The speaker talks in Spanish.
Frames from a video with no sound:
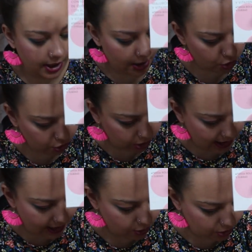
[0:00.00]
Ha
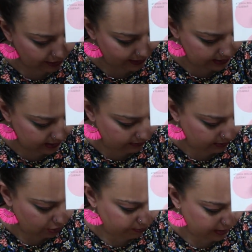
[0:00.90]
costado, a ver si
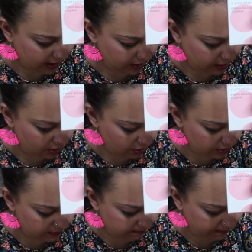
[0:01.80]
veo el
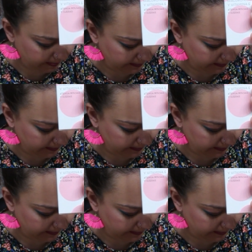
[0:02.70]
precio.